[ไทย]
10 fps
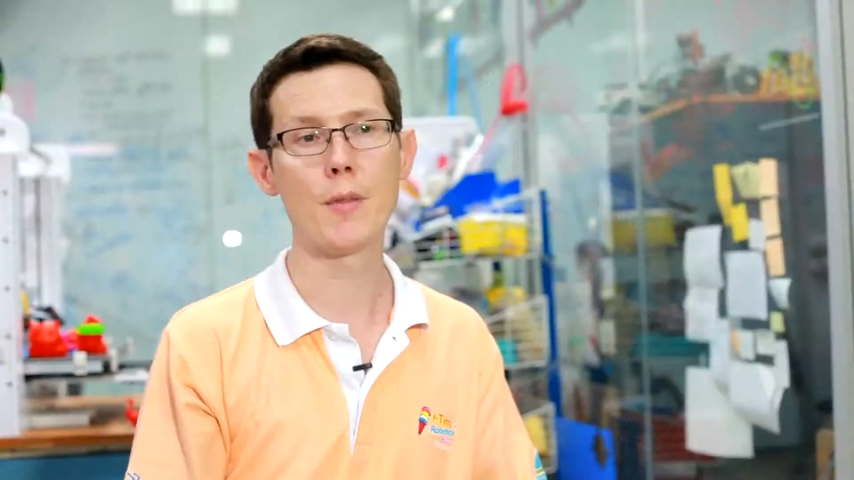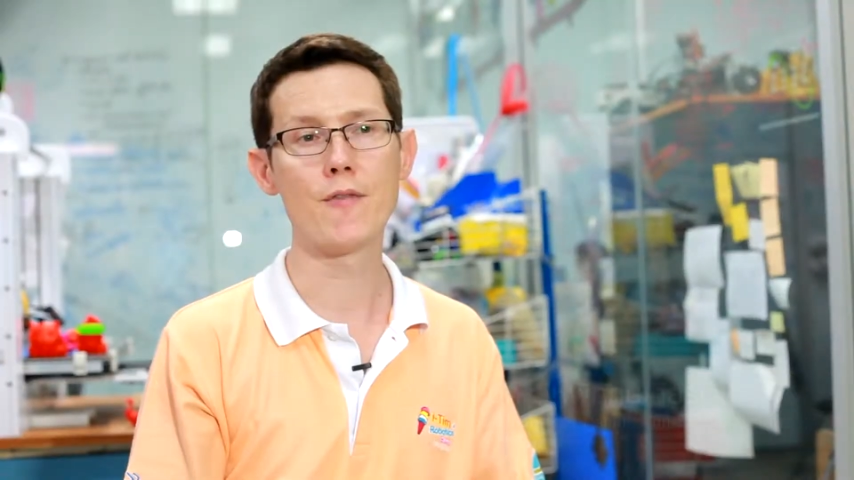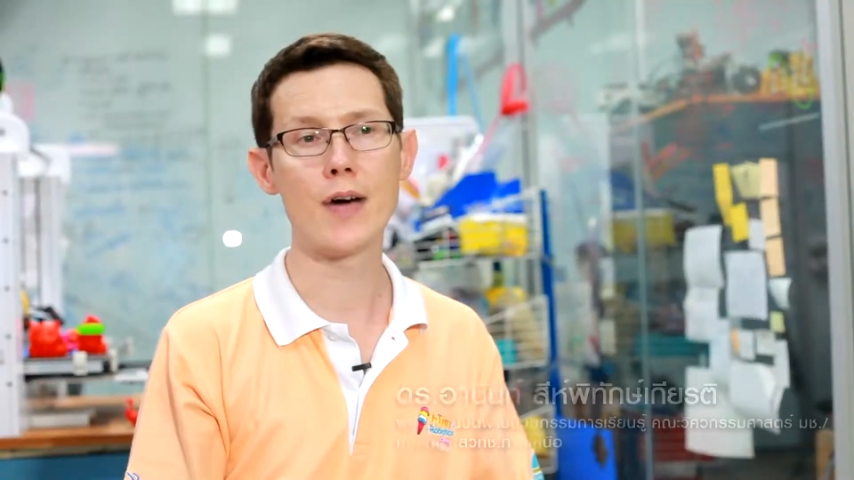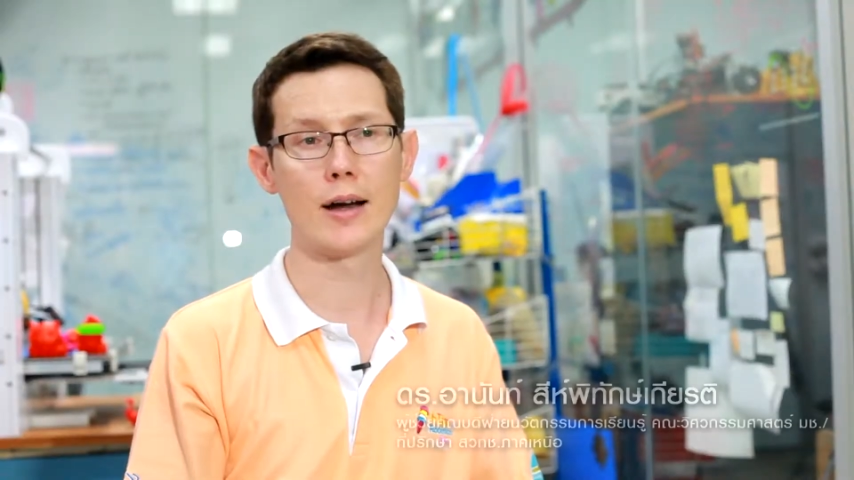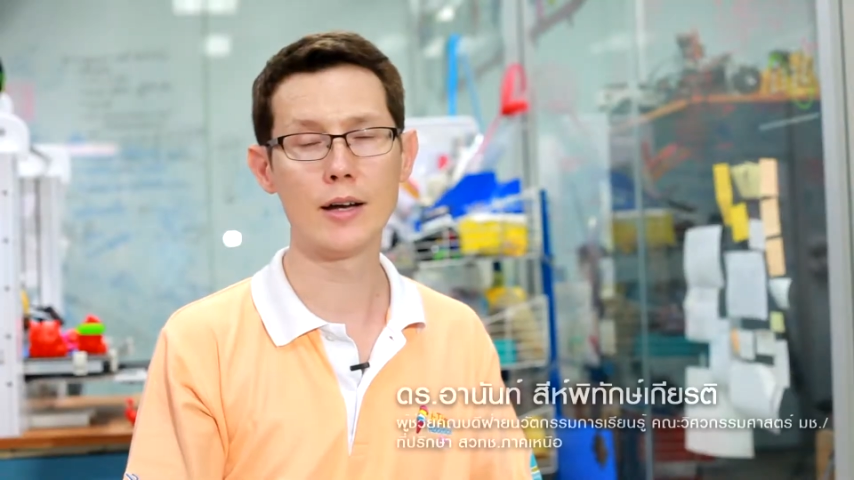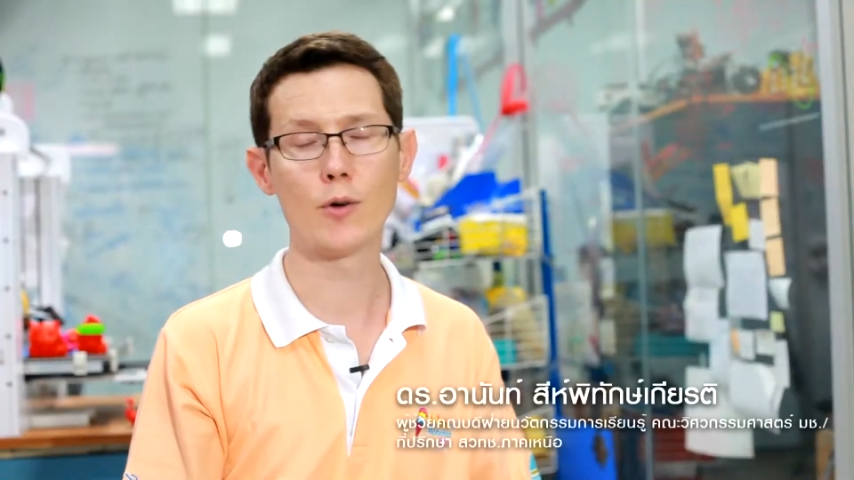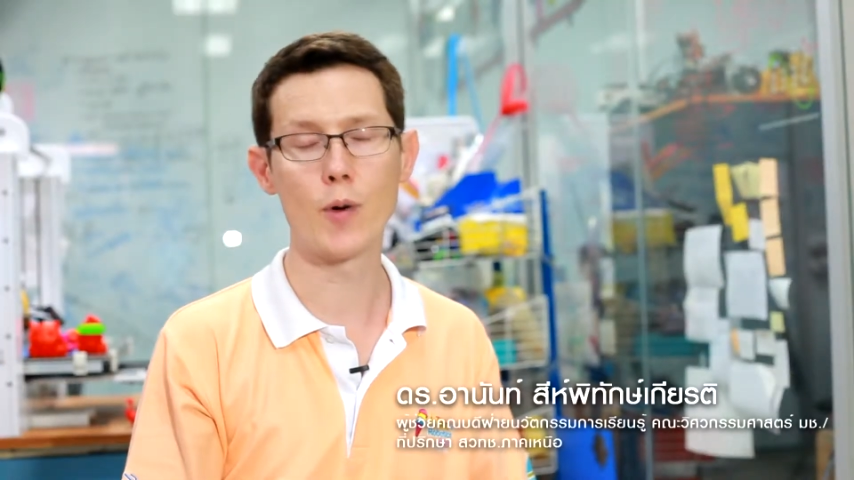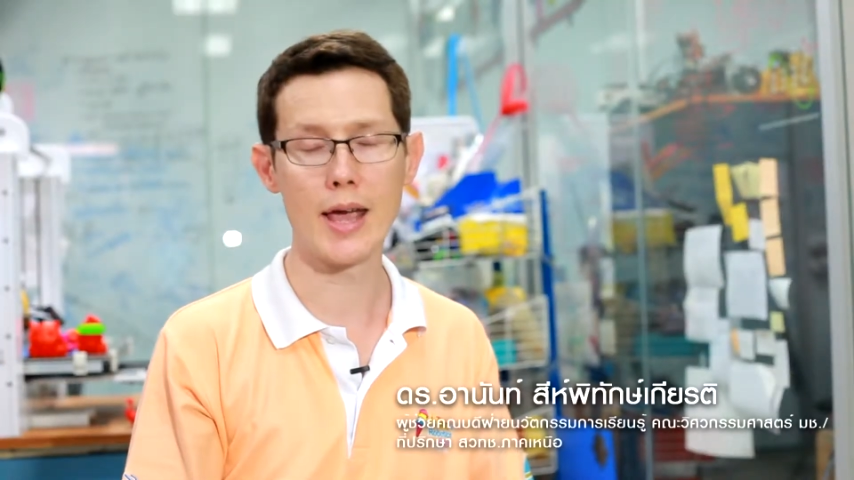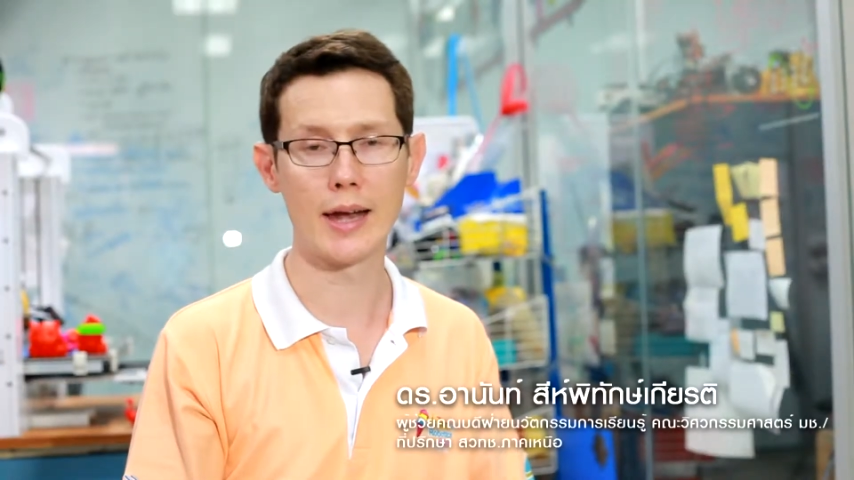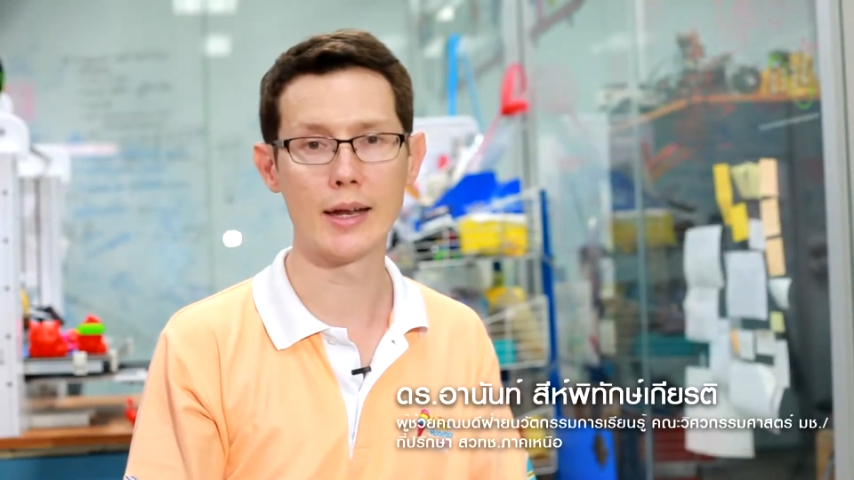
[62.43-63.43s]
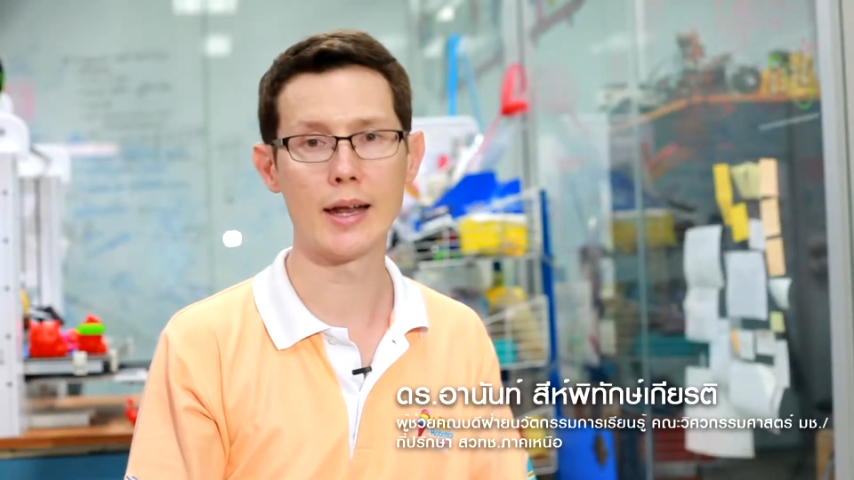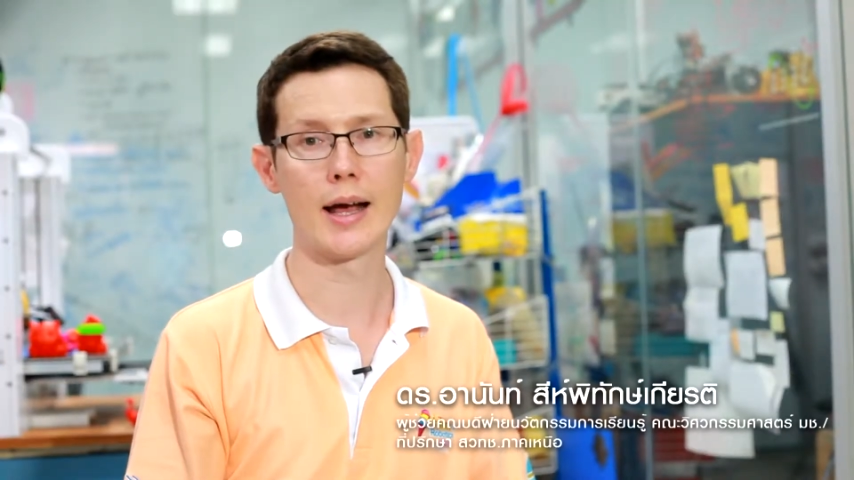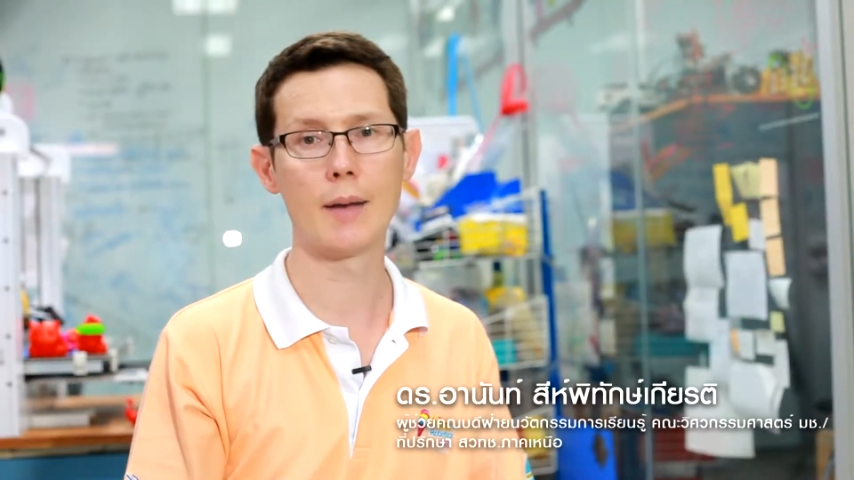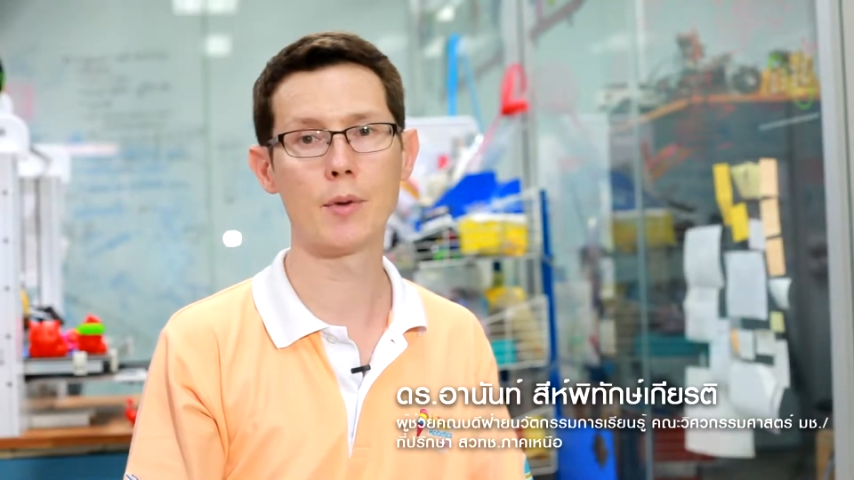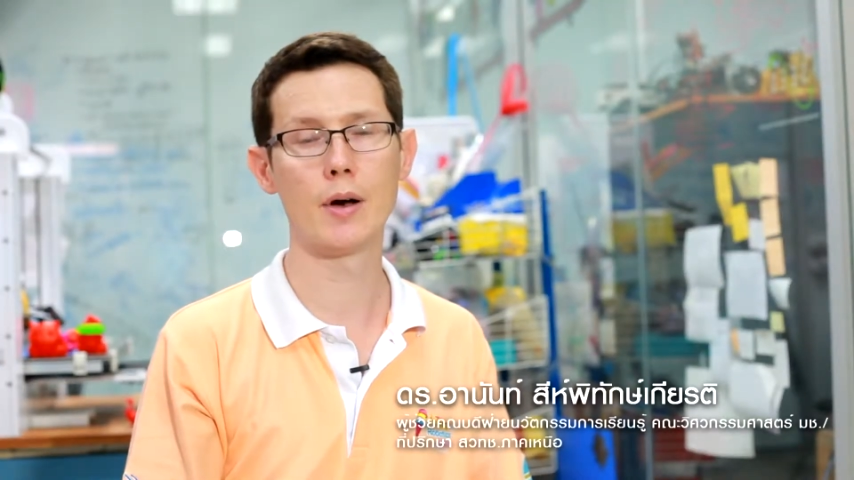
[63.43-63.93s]
ได้ฟังเรื่องโรงเห็ดนะ
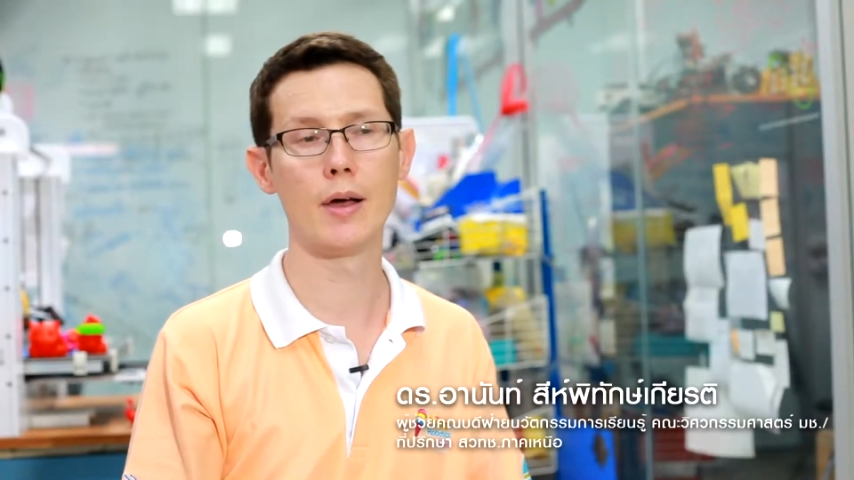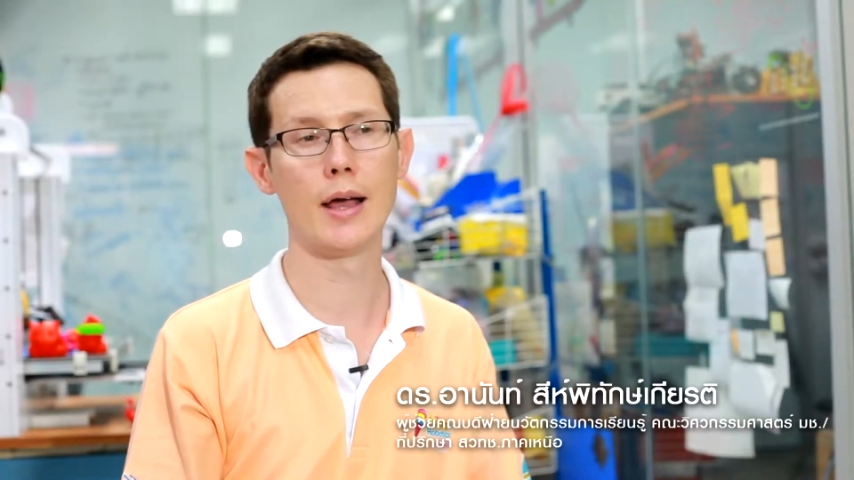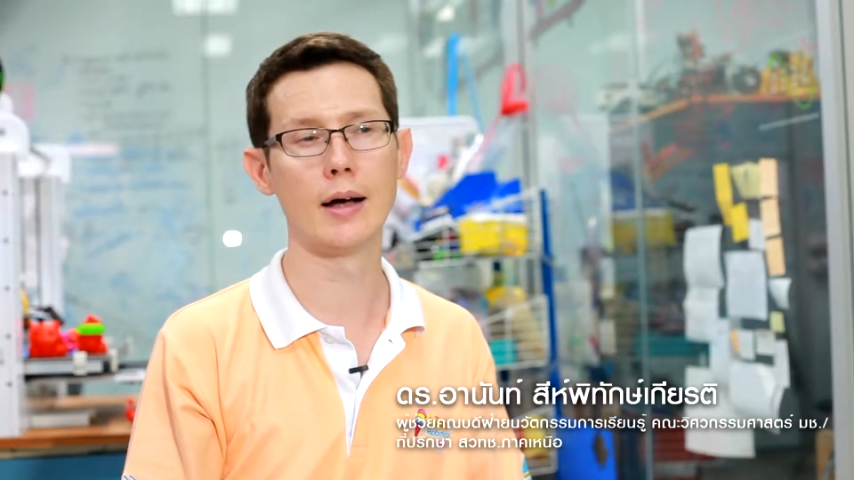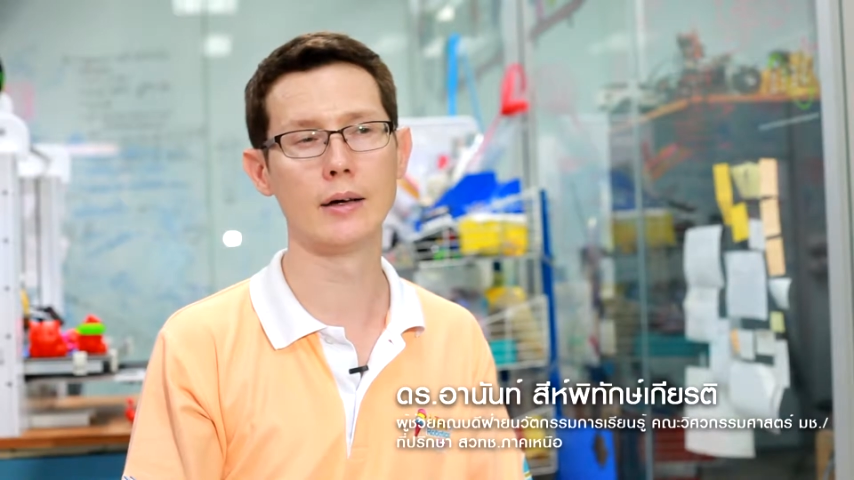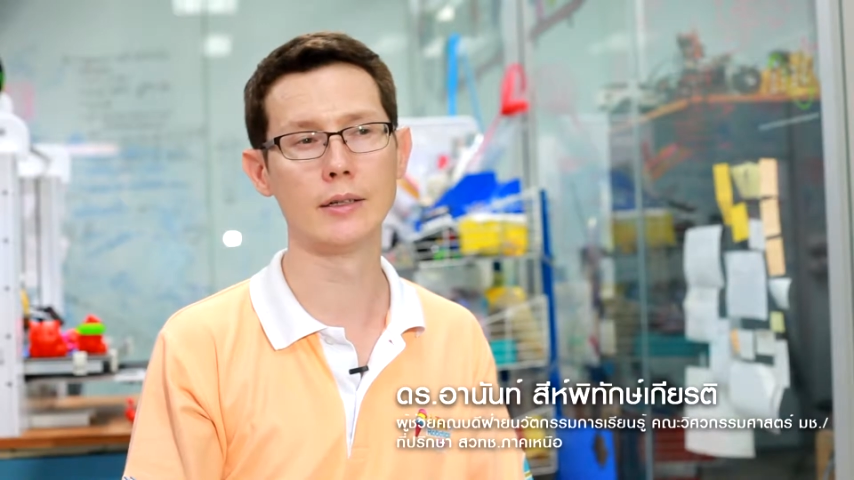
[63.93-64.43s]
ครับ ก็ยัง